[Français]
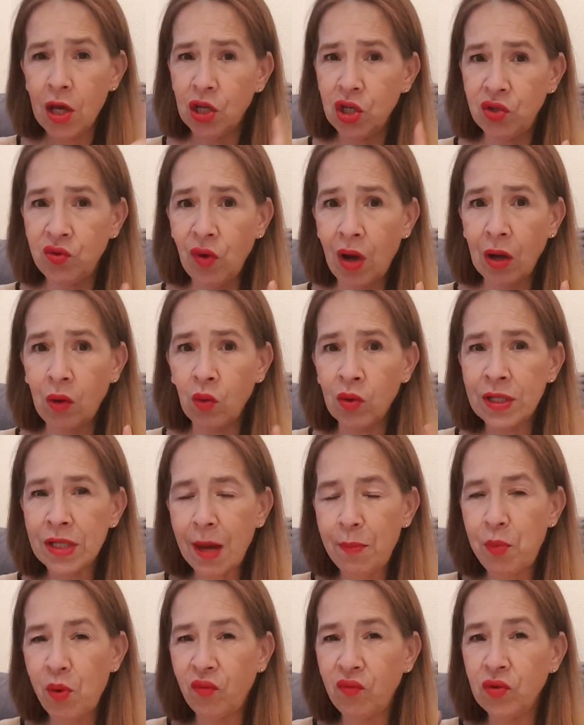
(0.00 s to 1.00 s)
je vous raconte
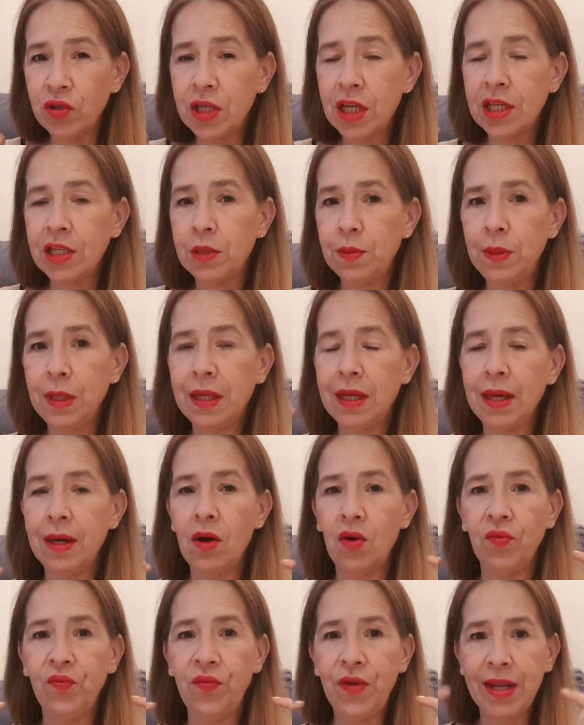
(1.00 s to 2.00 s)
ça pour vous expliquer
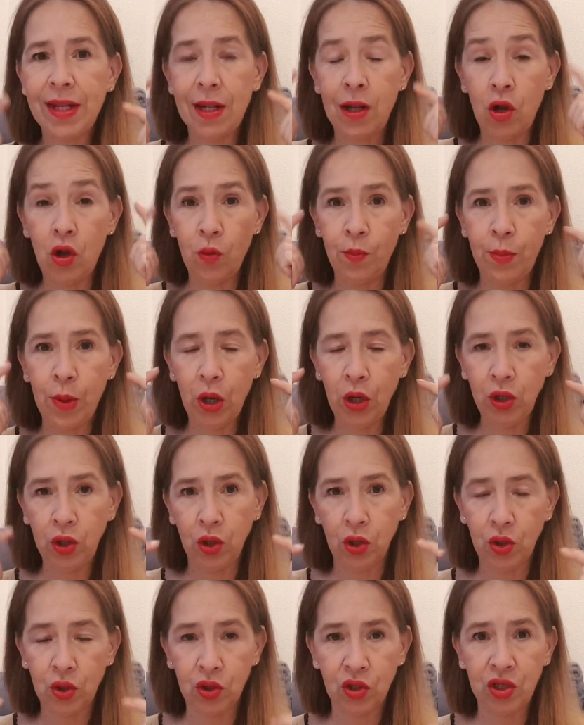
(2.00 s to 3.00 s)
en fait le
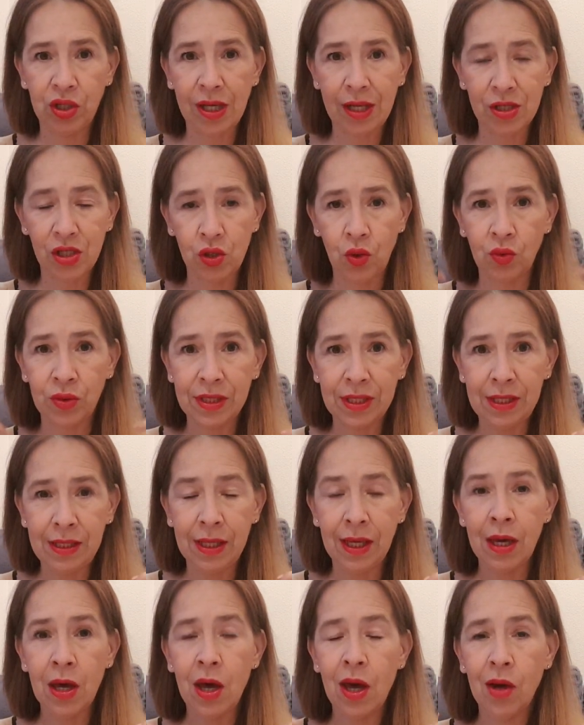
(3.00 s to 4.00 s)
bug que j'ai
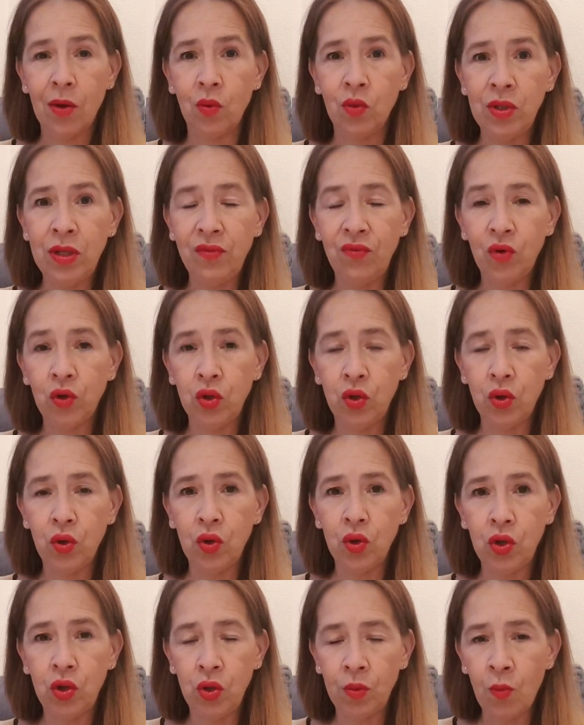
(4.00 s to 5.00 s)
ressenti au niveau
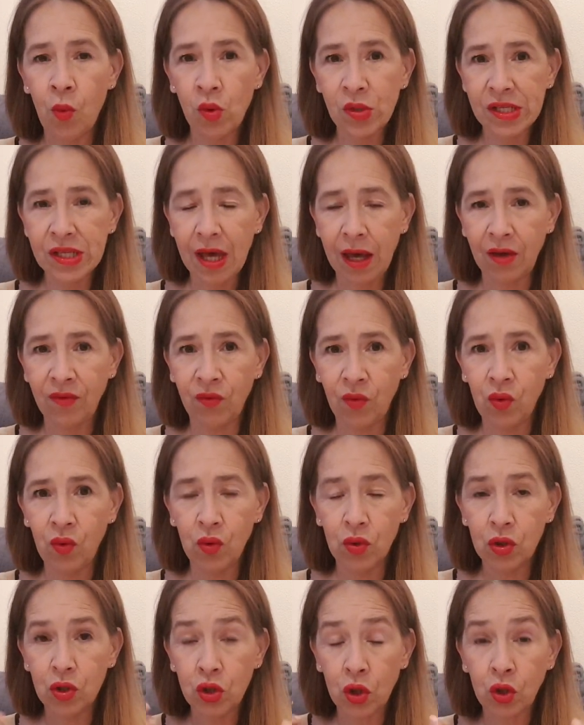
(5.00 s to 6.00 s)
de, mon
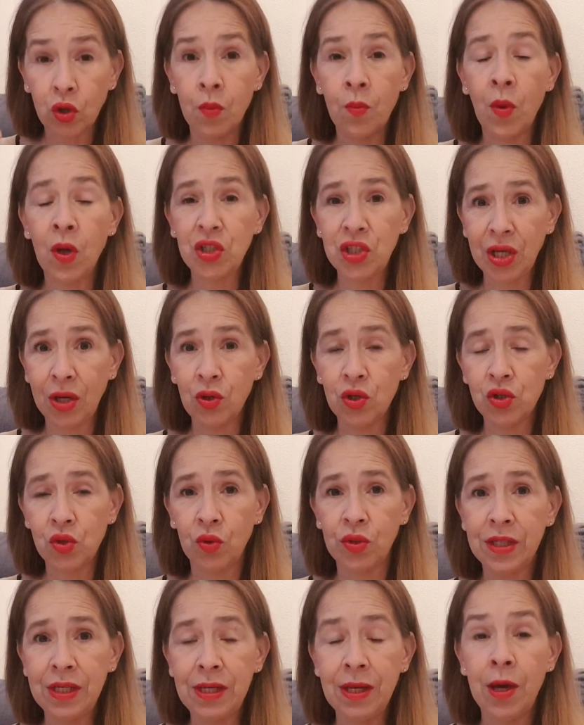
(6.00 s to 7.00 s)
cerveau, ce que moi j'ai
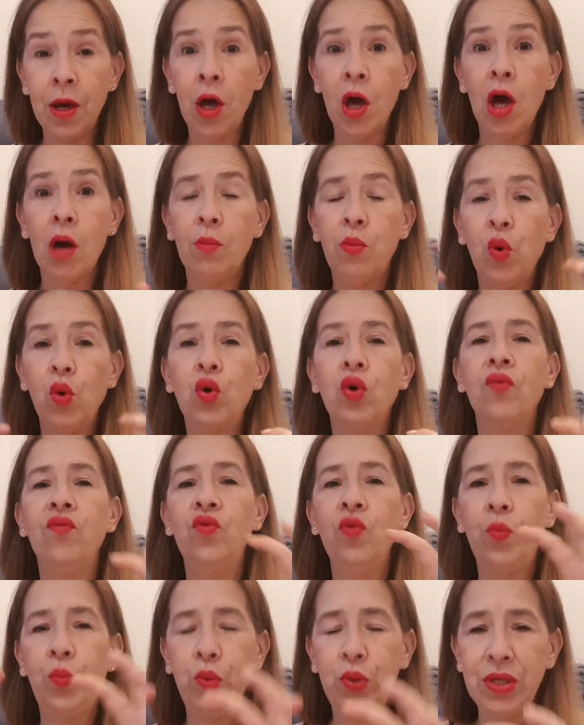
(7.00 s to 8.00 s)
ressenti, pour que
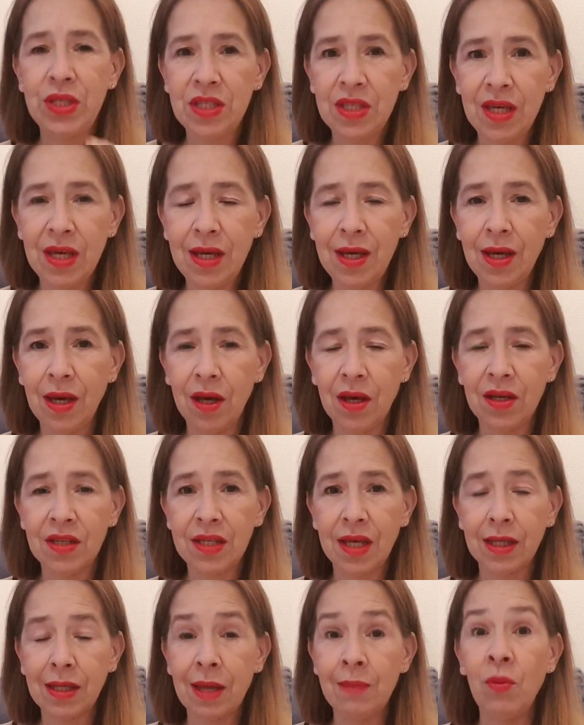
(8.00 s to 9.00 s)
vous puissiez euh,
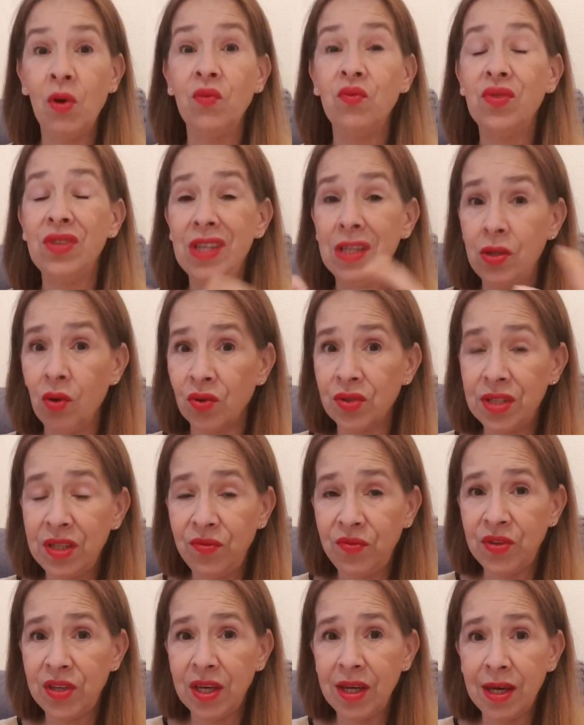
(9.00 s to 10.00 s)
certainement vous
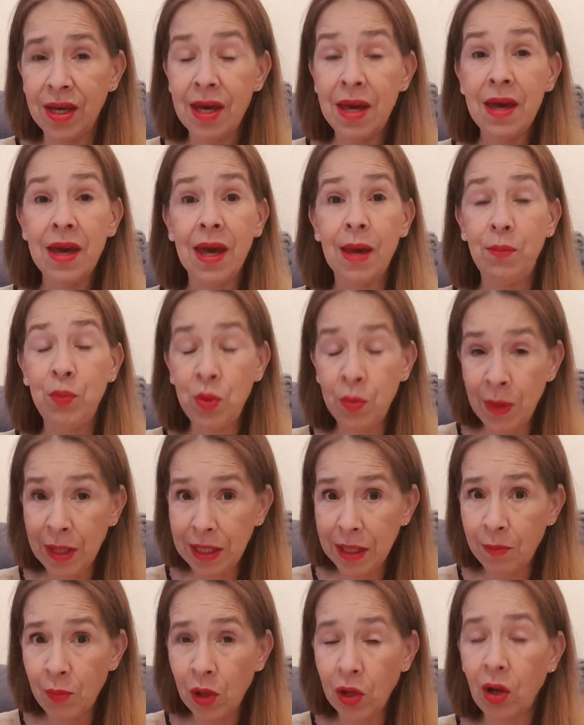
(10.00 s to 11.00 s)
identifier. Et puis
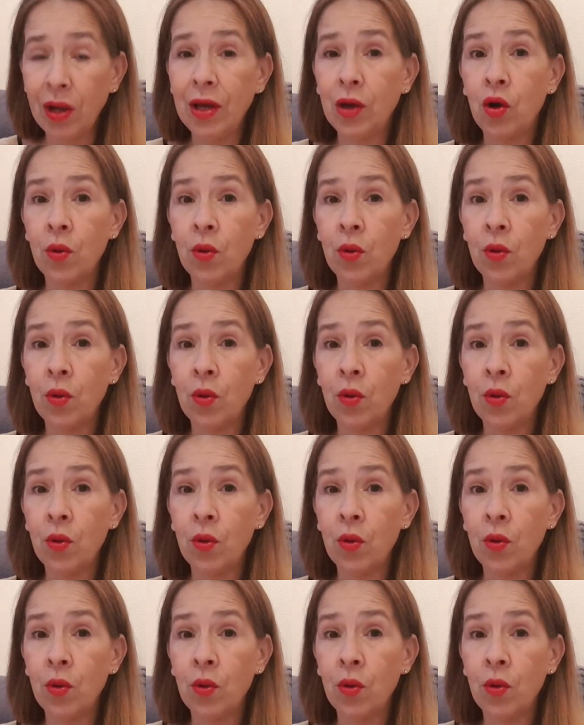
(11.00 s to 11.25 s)
mettez-moi dans les